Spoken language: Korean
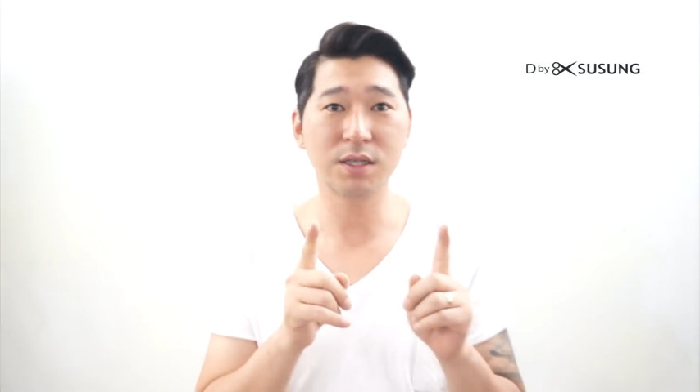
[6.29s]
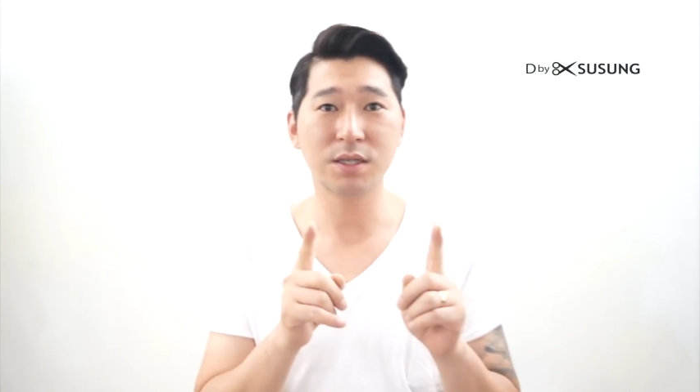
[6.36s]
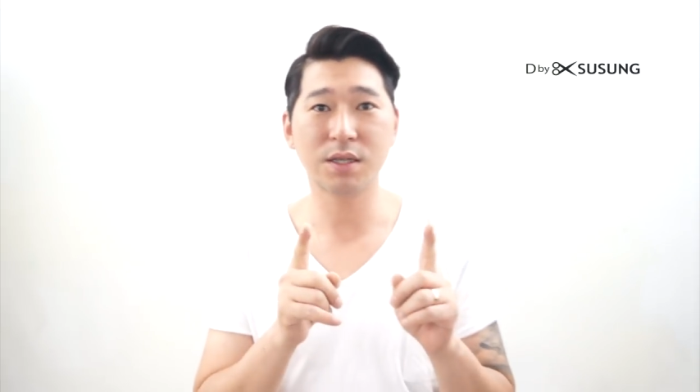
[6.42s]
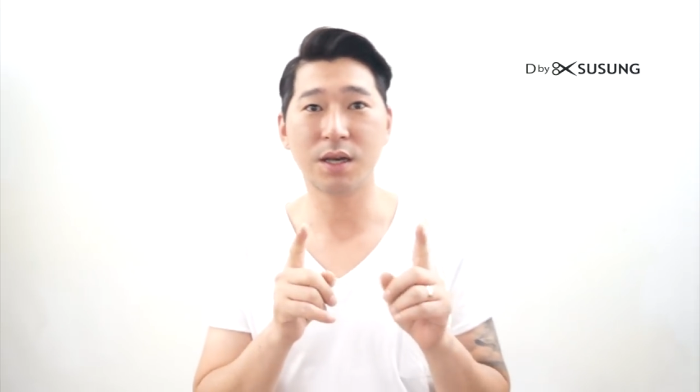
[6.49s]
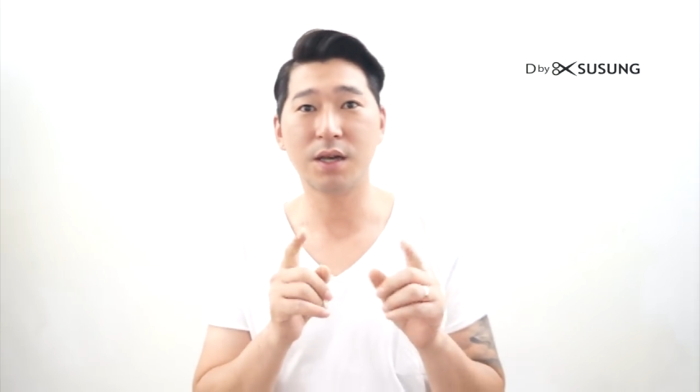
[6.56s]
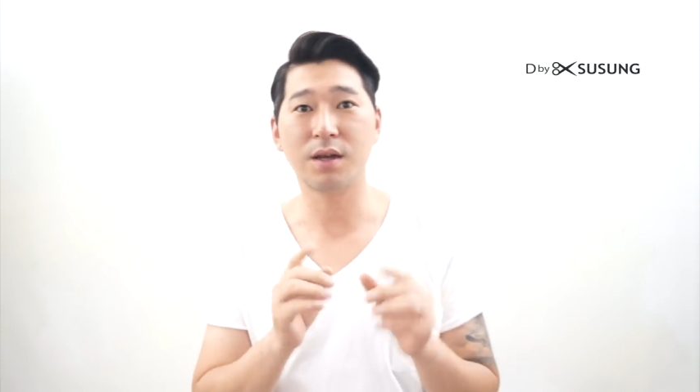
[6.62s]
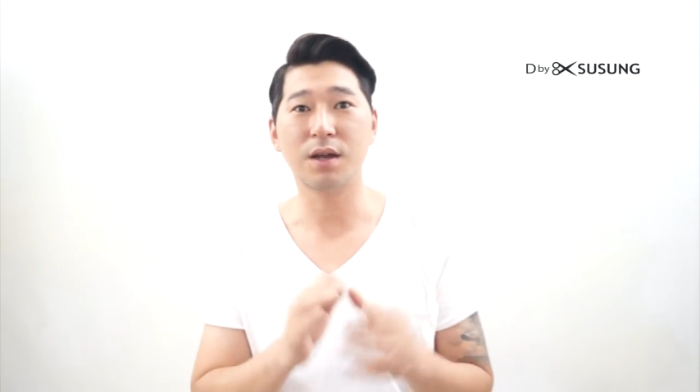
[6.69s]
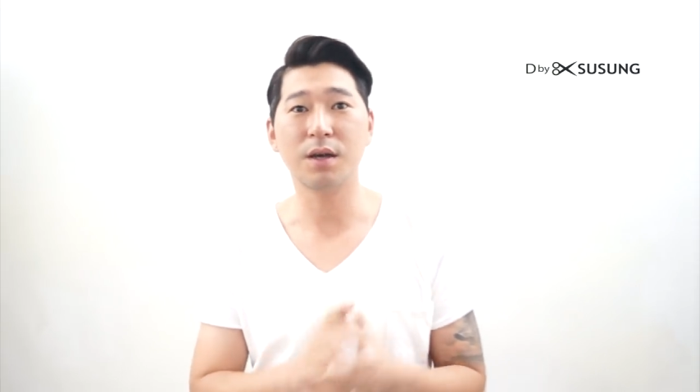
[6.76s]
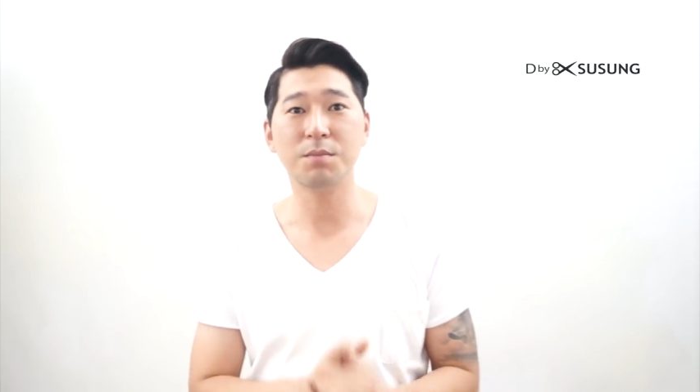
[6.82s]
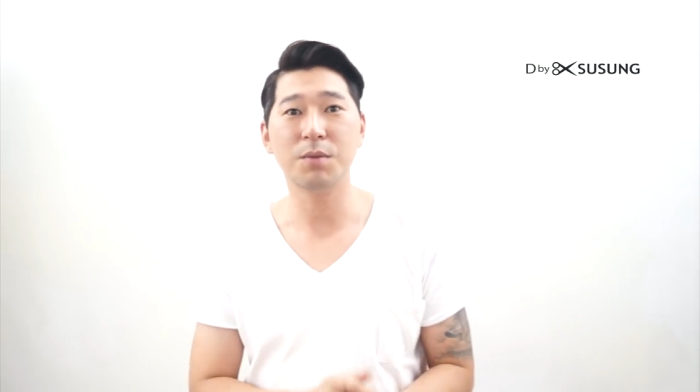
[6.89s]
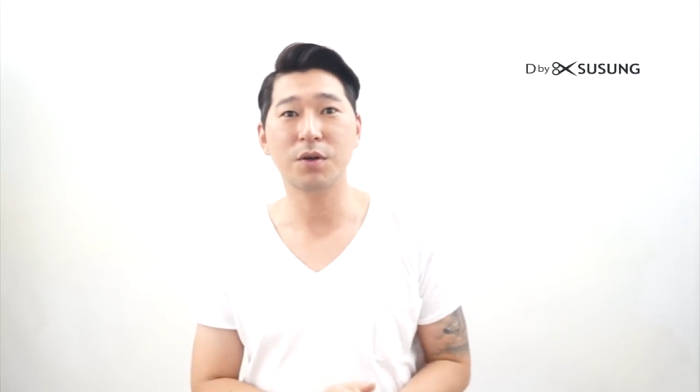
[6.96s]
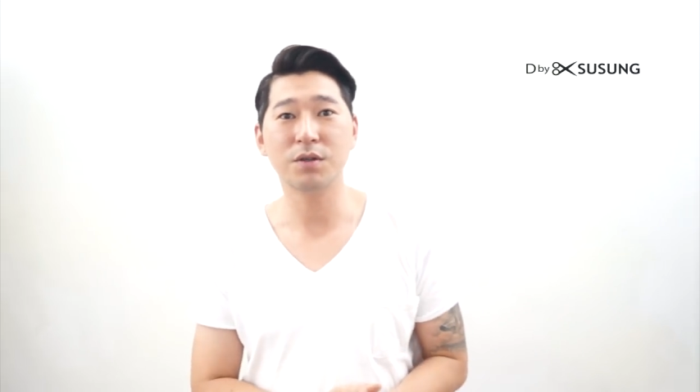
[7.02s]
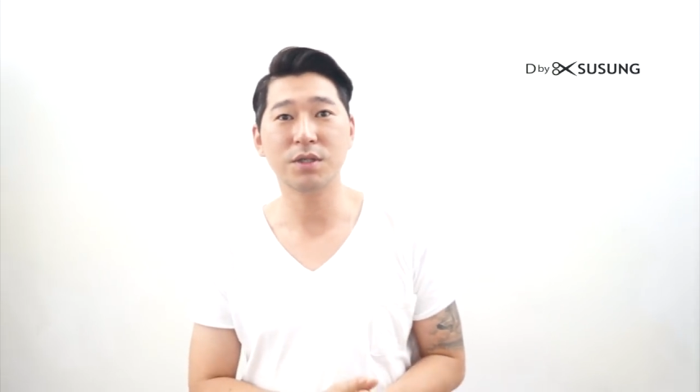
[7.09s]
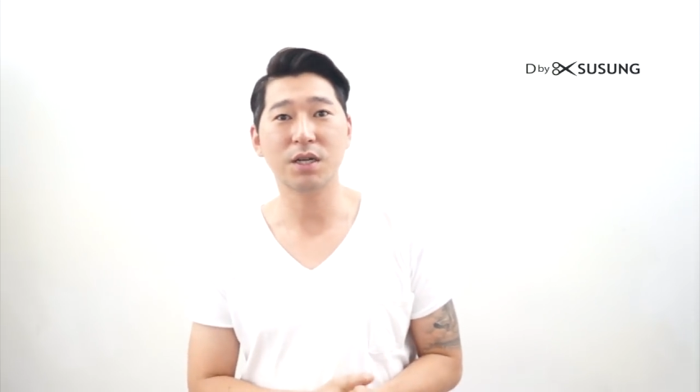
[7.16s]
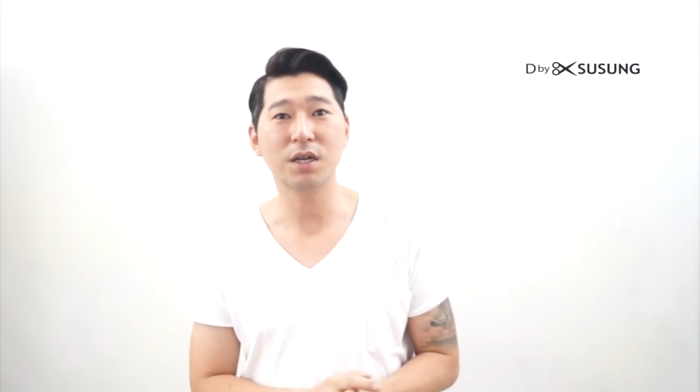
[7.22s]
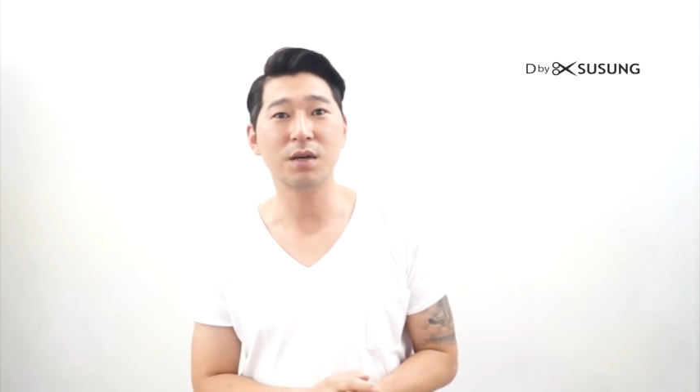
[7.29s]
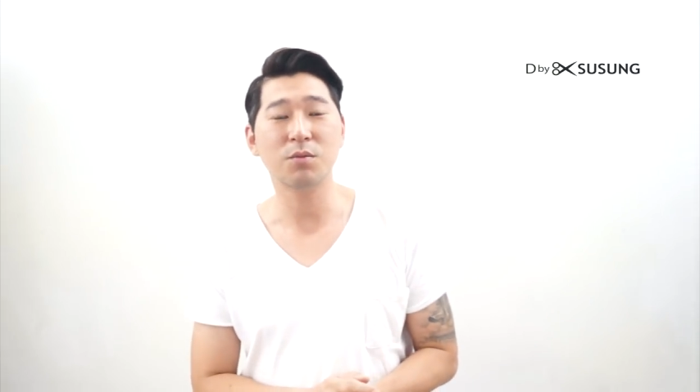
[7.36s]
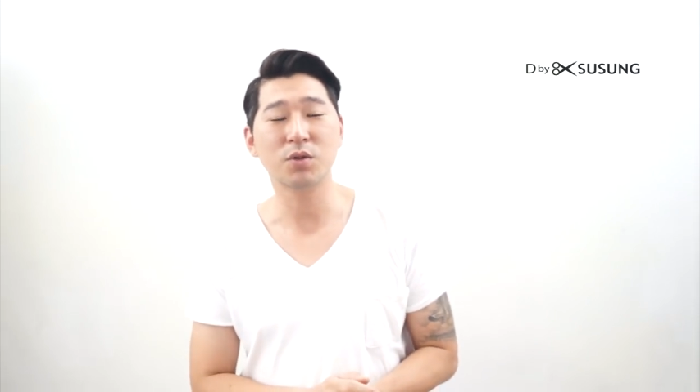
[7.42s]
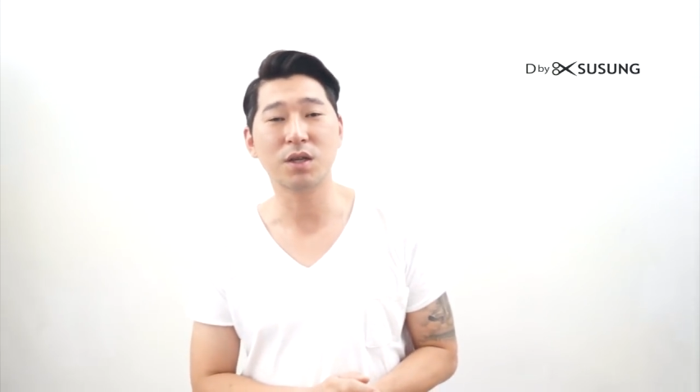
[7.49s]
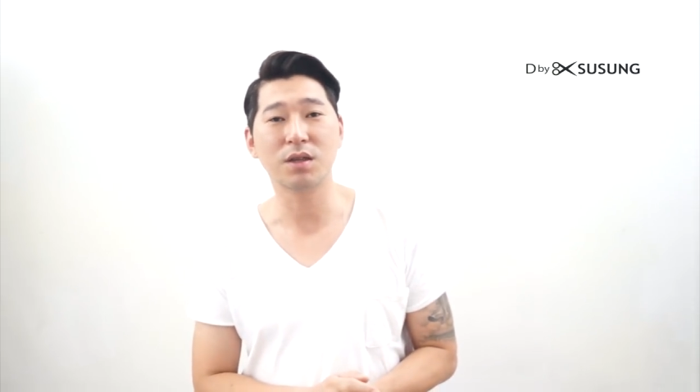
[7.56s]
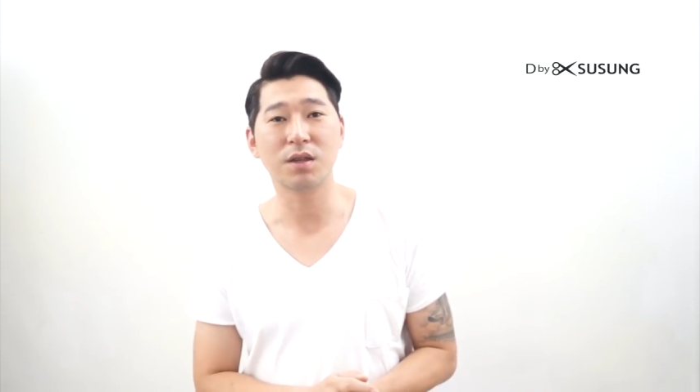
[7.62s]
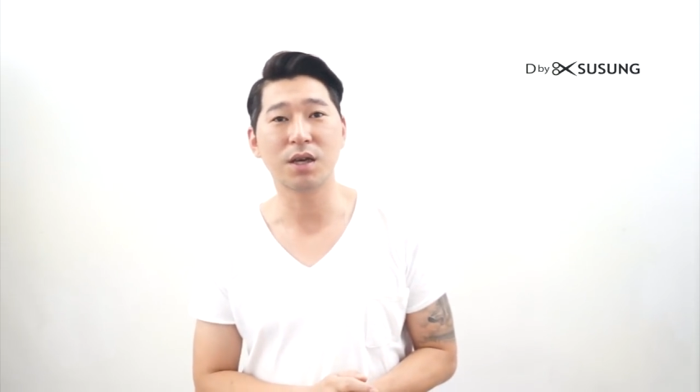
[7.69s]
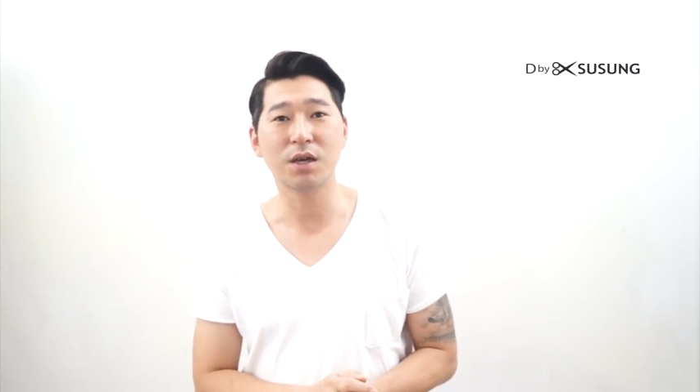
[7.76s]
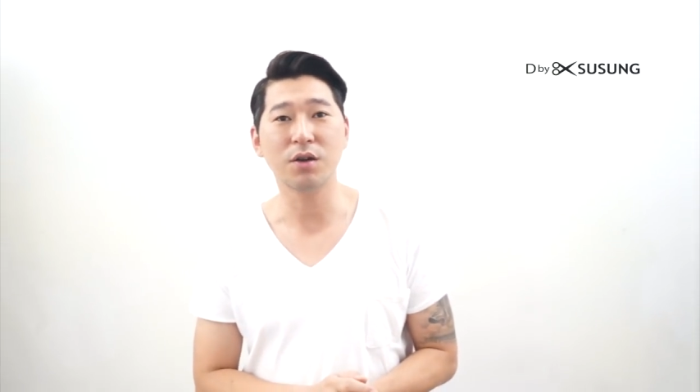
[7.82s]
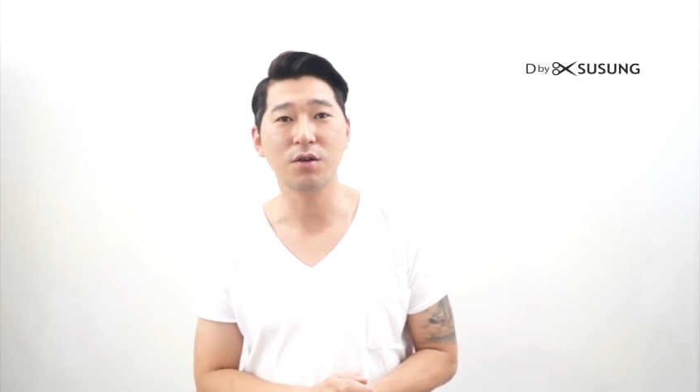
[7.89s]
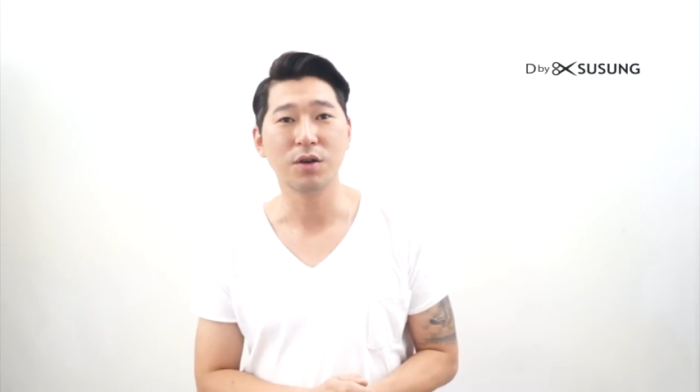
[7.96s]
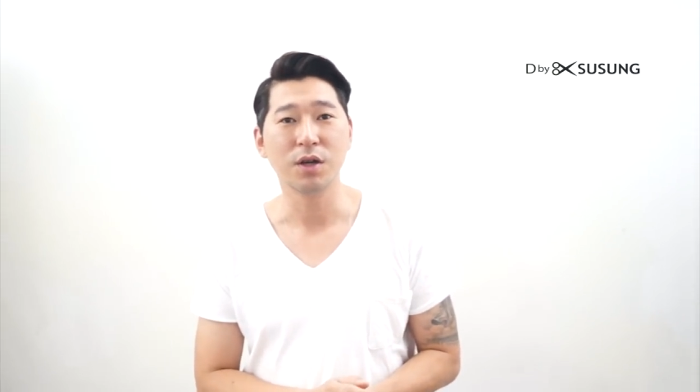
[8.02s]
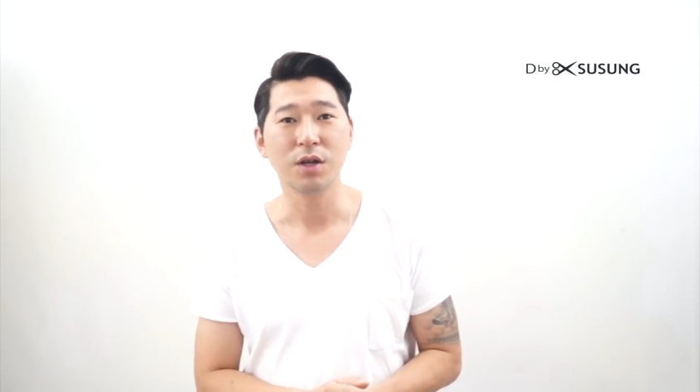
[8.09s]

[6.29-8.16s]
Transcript: 스타일 한번 잘라볼 텐데요